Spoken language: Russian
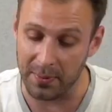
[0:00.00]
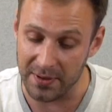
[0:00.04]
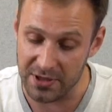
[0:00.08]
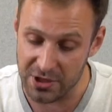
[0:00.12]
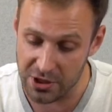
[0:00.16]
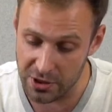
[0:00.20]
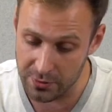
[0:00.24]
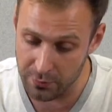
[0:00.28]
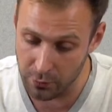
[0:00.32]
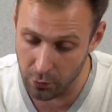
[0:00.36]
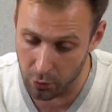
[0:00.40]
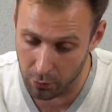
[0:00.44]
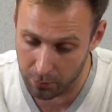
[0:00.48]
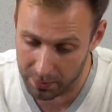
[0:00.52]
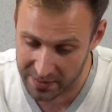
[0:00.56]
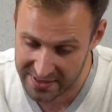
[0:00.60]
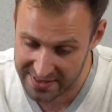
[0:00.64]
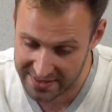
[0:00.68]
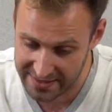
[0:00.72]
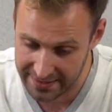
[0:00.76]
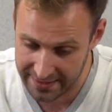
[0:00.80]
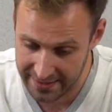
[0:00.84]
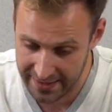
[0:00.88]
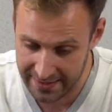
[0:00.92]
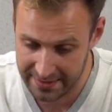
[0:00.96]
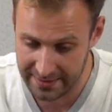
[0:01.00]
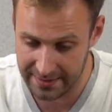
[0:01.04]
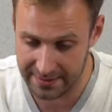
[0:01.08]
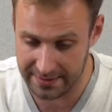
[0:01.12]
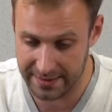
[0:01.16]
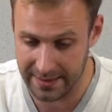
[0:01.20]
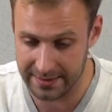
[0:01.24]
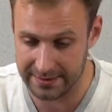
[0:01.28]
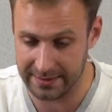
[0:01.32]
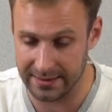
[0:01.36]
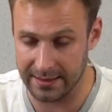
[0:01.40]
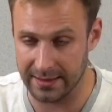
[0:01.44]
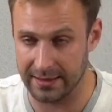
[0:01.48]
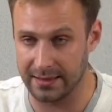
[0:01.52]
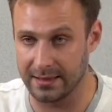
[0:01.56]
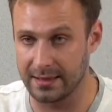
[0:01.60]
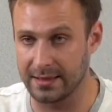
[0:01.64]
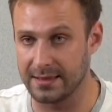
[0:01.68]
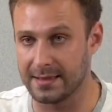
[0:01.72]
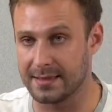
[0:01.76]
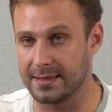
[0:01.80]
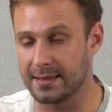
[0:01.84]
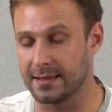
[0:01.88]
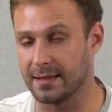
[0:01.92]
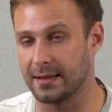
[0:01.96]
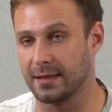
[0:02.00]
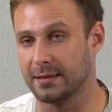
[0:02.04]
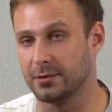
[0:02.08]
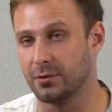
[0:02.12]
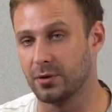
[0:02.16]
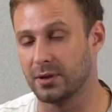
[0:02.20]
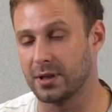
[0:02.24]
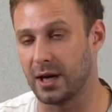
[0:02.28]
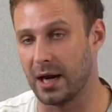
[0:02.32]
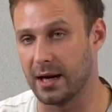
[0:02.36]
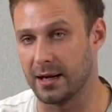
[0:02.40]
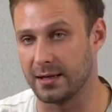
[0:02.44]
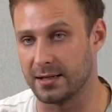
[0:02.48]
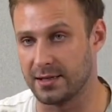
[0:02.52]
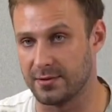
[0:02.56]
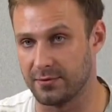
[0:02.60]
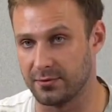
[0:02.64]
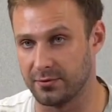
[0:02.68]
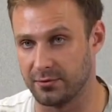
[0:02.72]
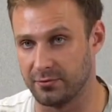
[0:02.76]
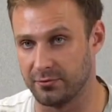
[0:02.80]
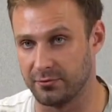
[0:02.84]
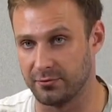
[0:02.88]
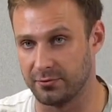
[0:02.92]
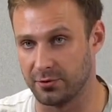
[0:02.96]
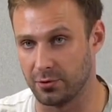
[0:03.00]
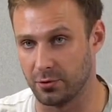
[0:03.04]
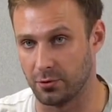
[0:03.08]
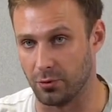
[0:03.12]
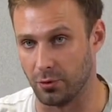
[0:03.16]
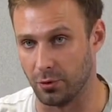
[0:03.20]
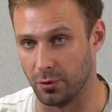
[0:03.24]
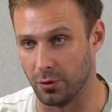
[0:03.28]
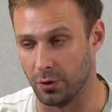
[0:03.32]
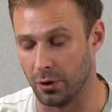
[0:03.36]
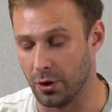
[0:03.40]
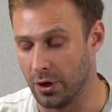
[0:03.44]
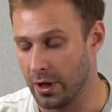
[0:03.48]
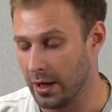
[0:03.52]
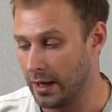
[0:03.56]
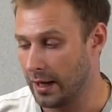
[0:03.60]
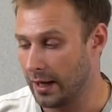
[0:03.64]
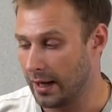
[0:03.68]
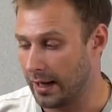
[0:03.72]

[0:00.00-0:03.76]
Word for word: почему постоянно как-то из одной крайности в другую?